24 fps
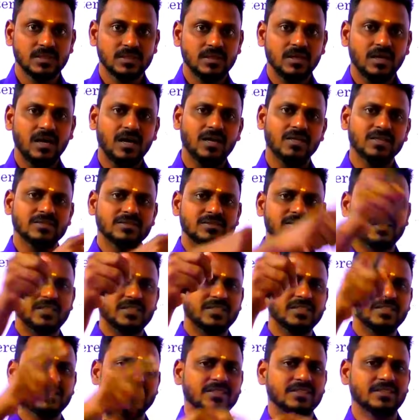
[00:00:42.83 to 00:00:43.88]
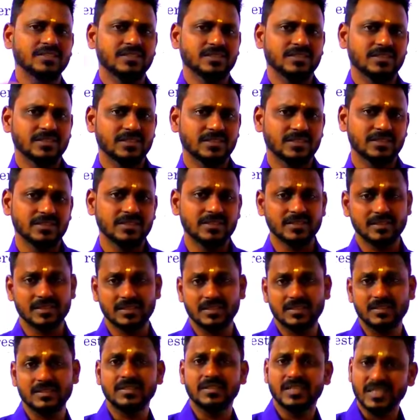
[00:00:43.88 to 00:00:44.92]
ஆ சார் இதுக்கு இது இதுக்கு இது இதுக்கு
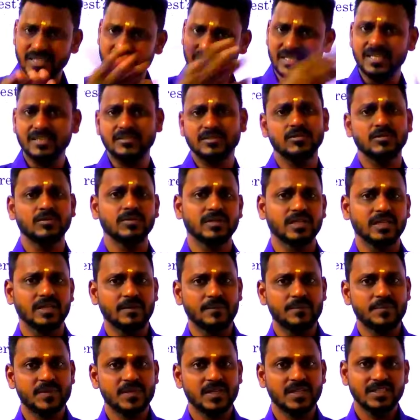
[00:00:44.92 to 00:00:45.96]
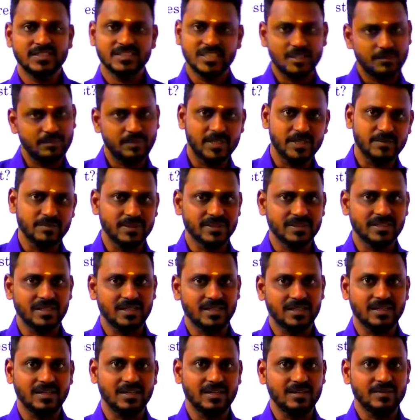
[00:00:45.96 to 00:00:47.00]
இது நீங்களே சொல்லுவீங்க செக் பண்ணி
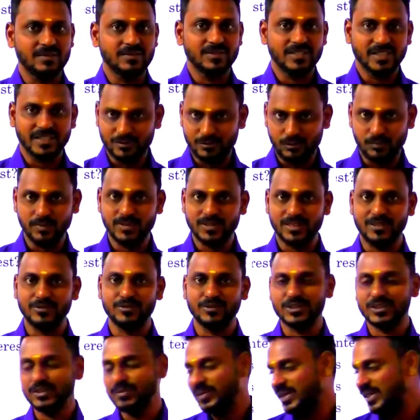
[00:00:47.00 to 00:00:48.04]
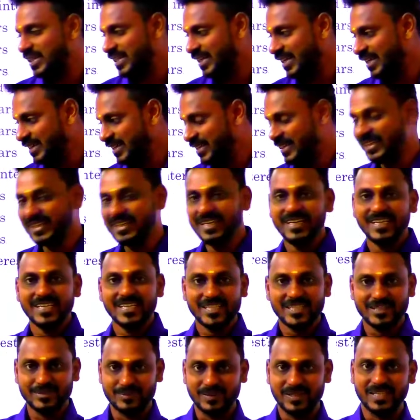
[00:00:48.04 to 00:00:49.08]
பார்த்துலாங்களா எனக்கு ரொம்ப சந்தோஷமாக இருக்கேன்
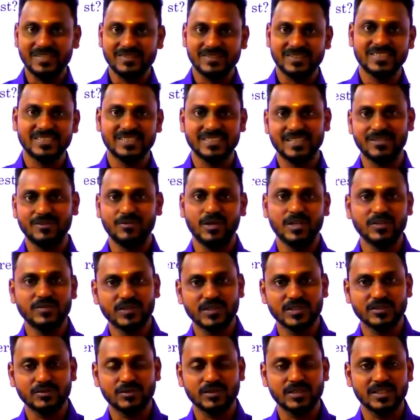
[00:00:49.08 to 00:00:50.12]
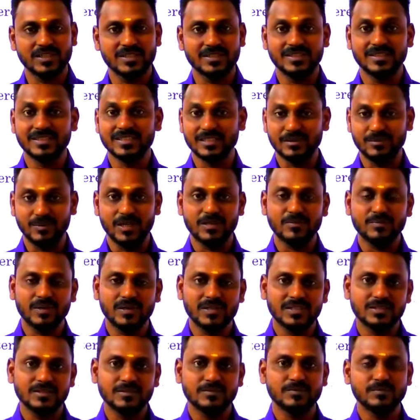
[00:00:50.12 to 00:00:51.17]
இப்போ தான் வந்து என் ஒய்ஃபிட்ட சொன்னேன் ஏ இங்கே பாருப்பா
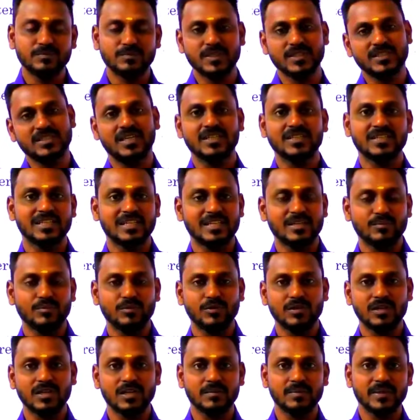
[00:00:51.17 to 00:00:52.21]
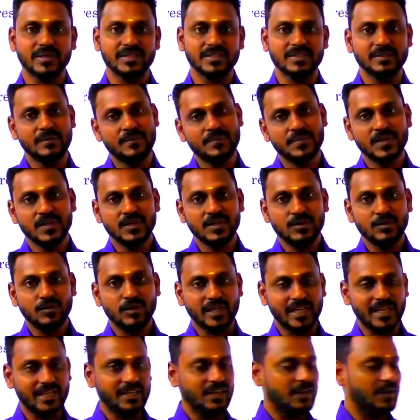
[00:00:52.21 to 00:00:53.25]
இது இப்படி ஷார்ட்கட்டில் போடலாம் அப்படின்ட்டு
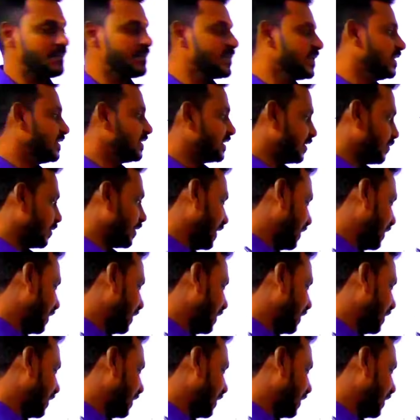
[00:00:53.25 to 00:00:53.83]
ஓகேங்களா சரி ஓகே